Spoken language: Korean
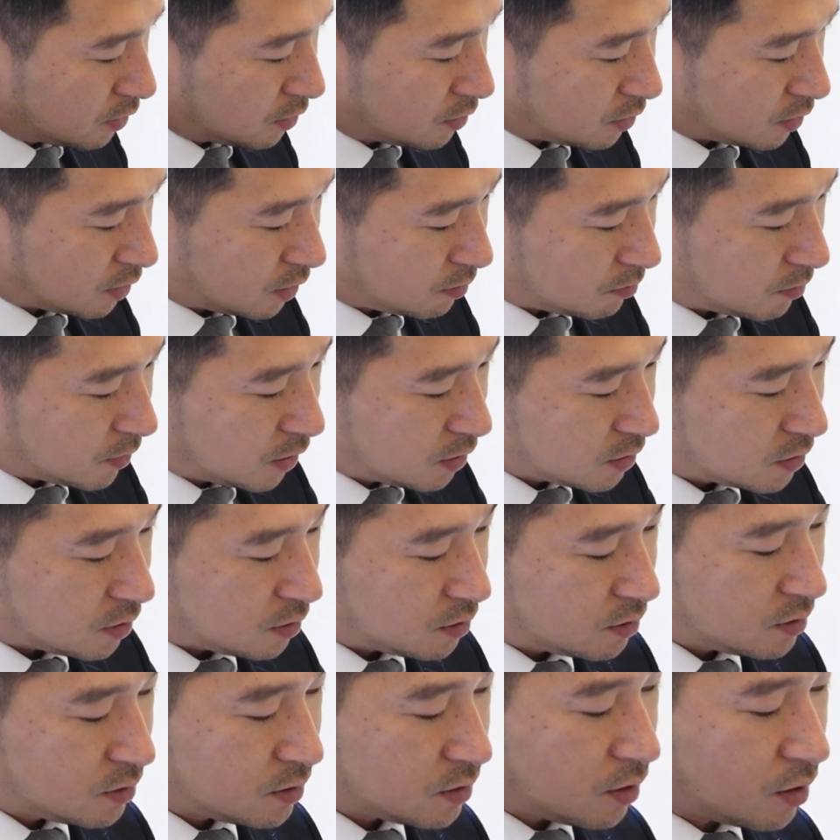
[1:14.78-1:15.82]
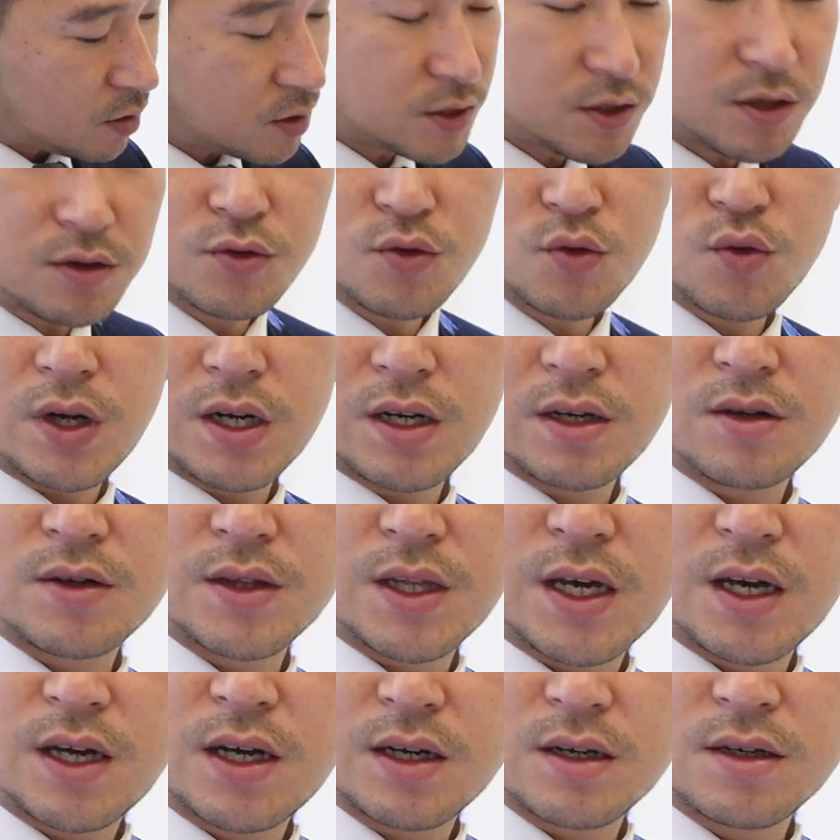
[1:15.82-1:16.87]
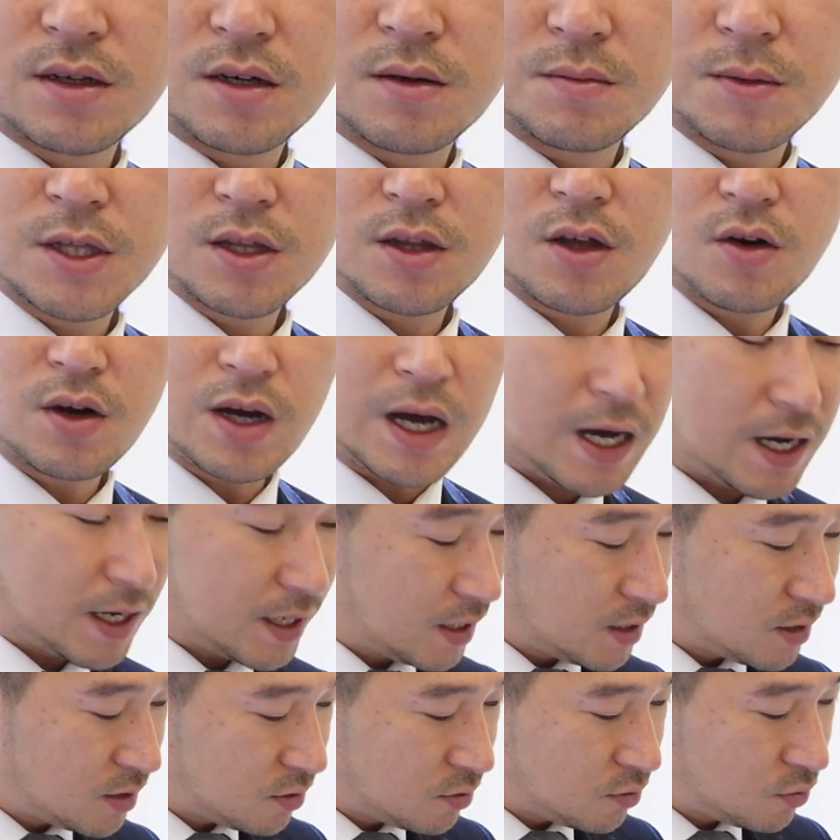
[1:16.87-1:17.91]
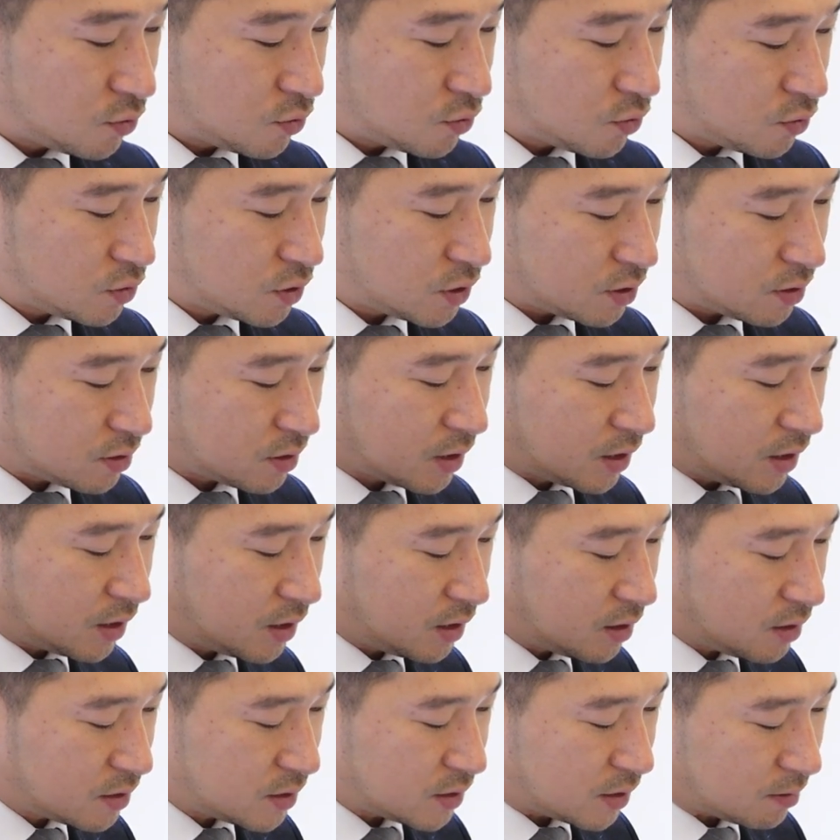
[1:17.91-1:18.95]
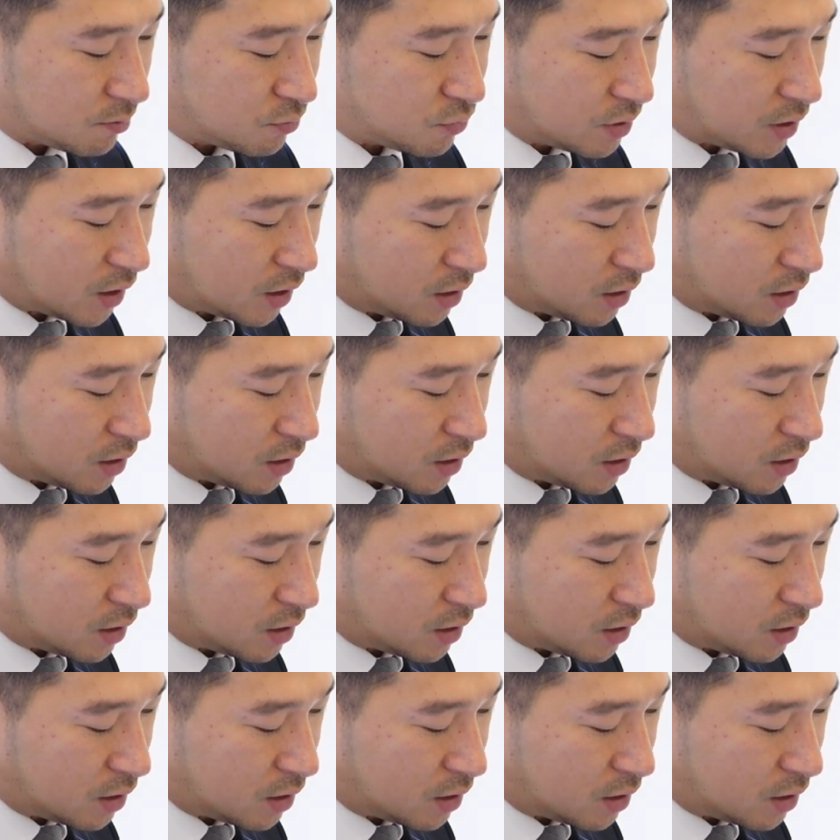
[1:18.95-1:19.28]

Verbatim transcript: 느낌. 저는 턱선으로 할 거다. 그러면 턱 아래선으로 저는 길이를 잡은